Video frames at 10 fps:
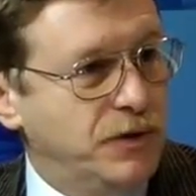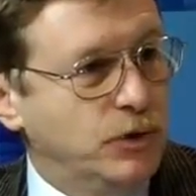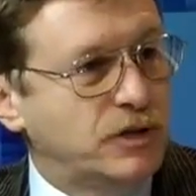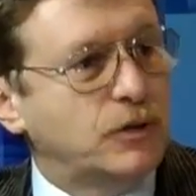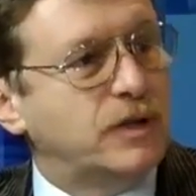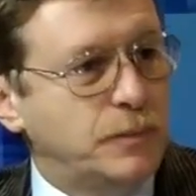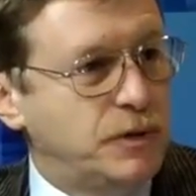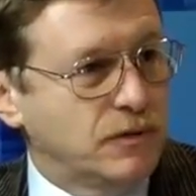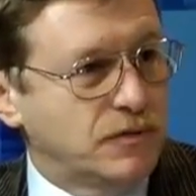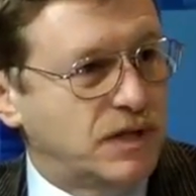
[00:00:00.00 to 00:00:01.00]
Но это только на
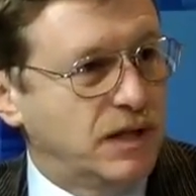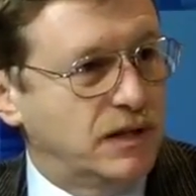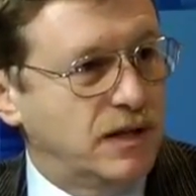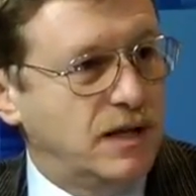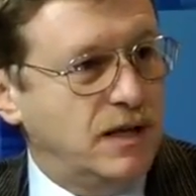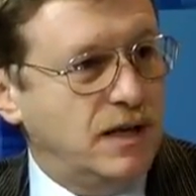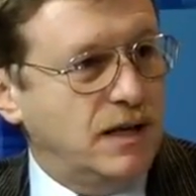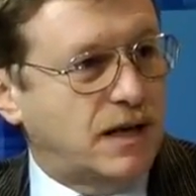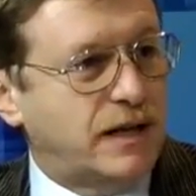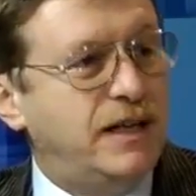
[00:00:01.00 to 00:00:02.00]
первый взгляд.
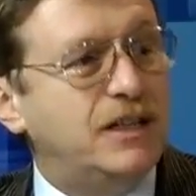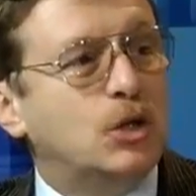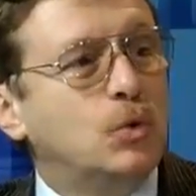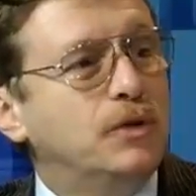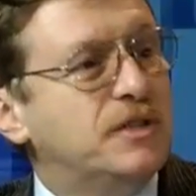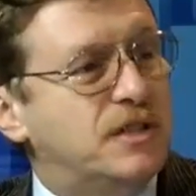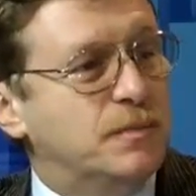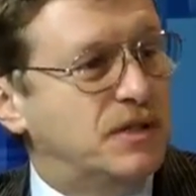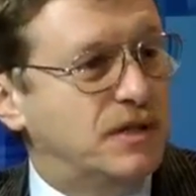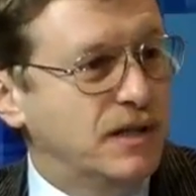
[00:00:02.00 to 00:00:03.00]
Какие да. трудности
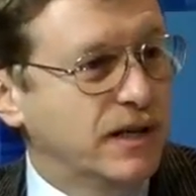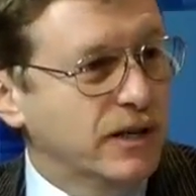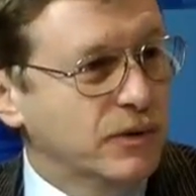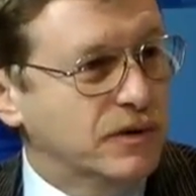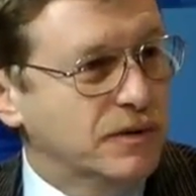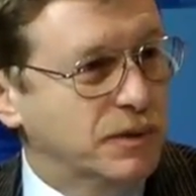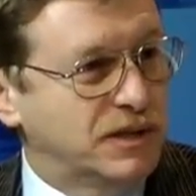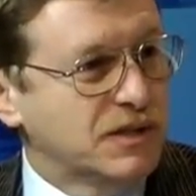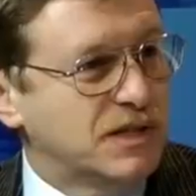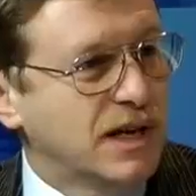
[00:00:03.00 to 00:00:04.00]
подстерегают
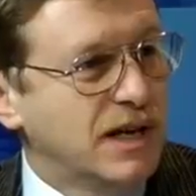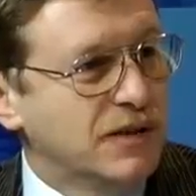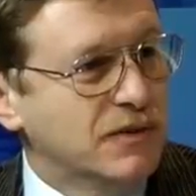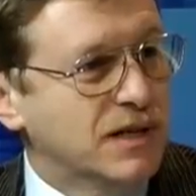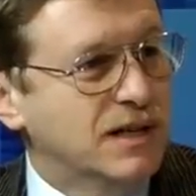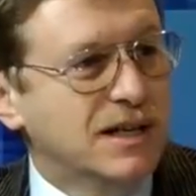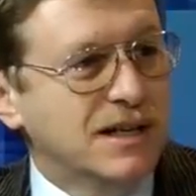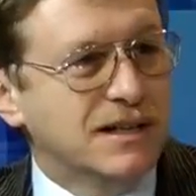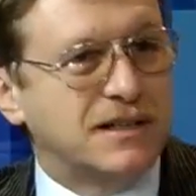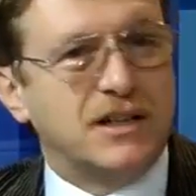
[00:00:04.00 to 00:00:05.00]
потенциального,
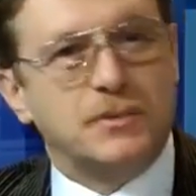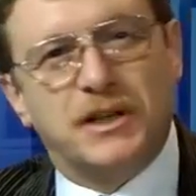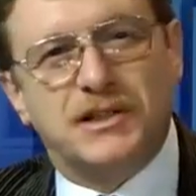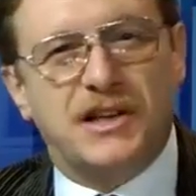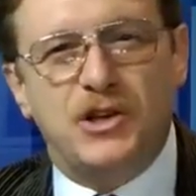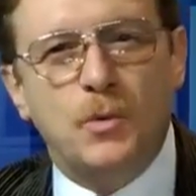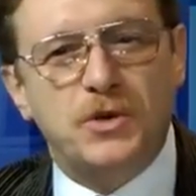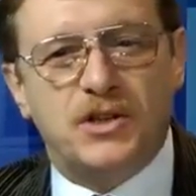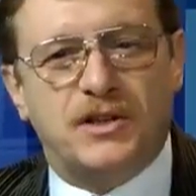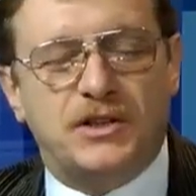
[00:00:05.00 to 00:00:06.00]
скажем так,
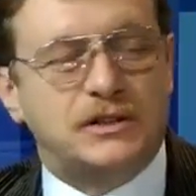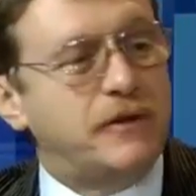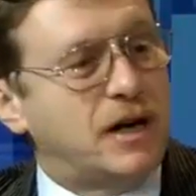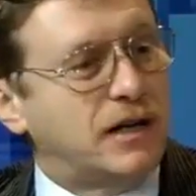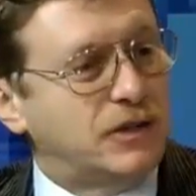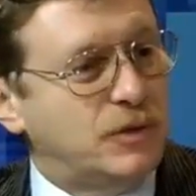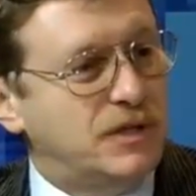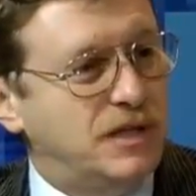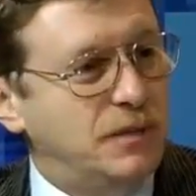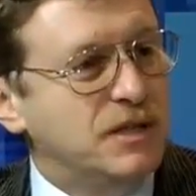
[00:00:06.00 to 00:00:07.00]
заемщика, человека, который
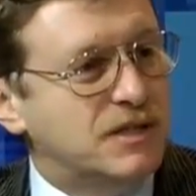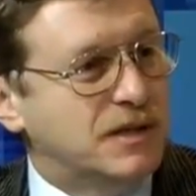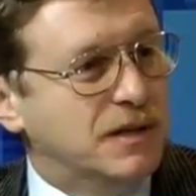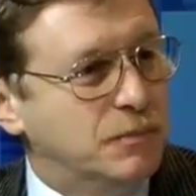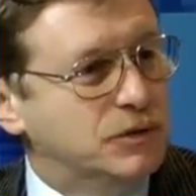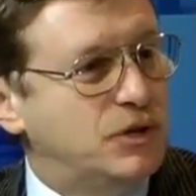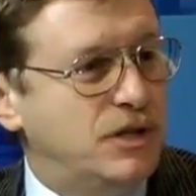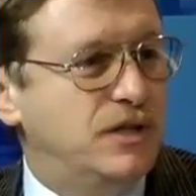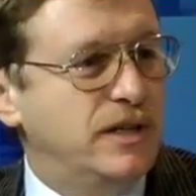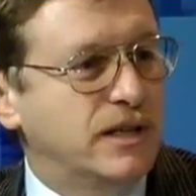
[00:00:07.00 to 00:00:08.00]
стремится
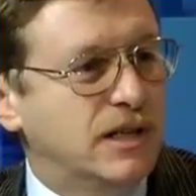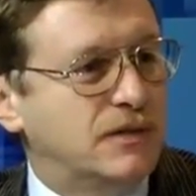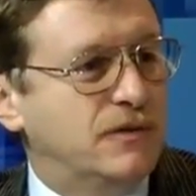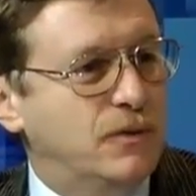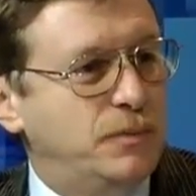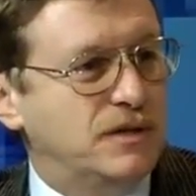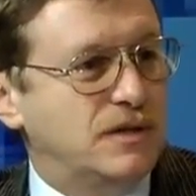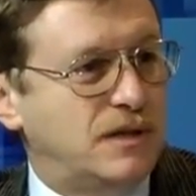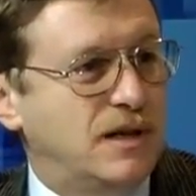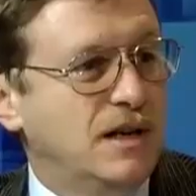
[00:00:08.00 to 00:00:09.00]
получить деньги для своего
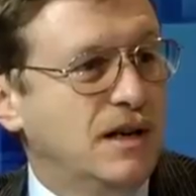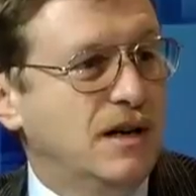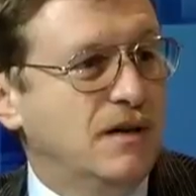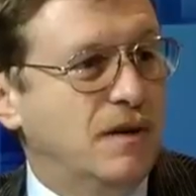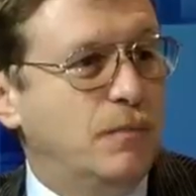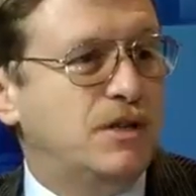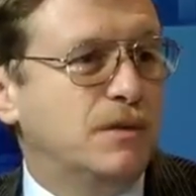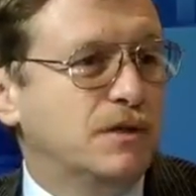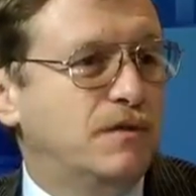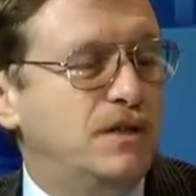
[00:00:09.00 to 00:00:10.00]
бизнеса, в
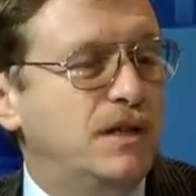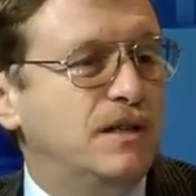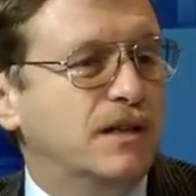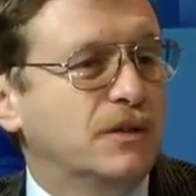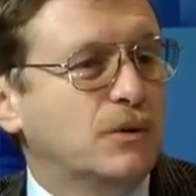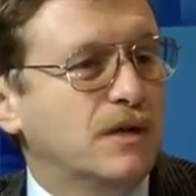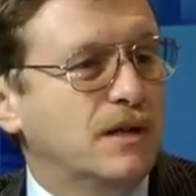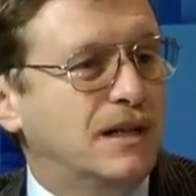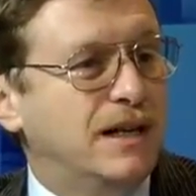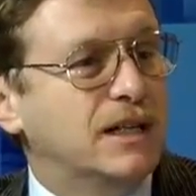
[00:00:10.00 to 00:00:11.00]
обычном заведении, которое
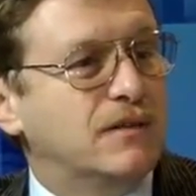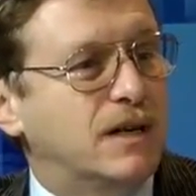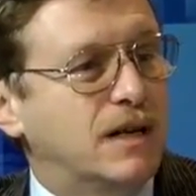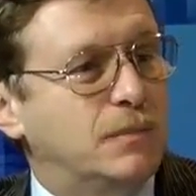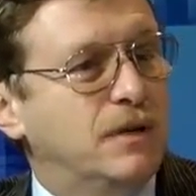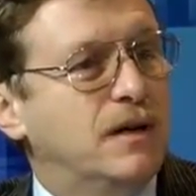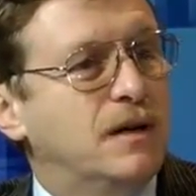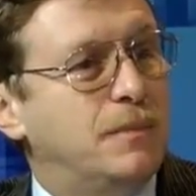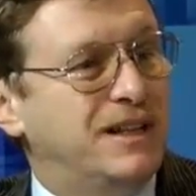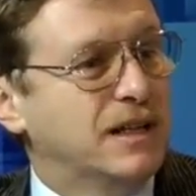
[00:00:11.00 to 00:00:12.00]
для этого как бы
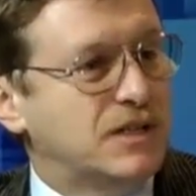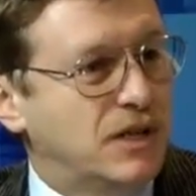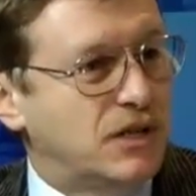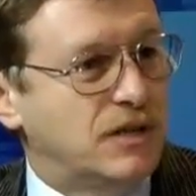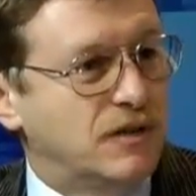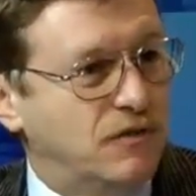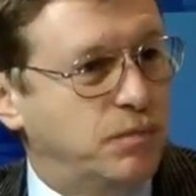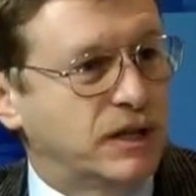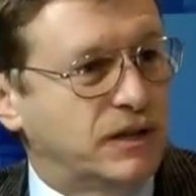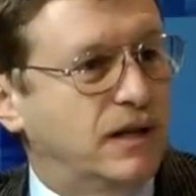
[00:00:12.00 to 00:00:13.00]
предназначено, в
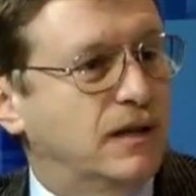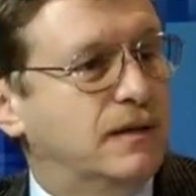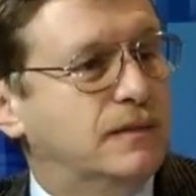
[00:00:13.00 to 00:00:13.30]
банке?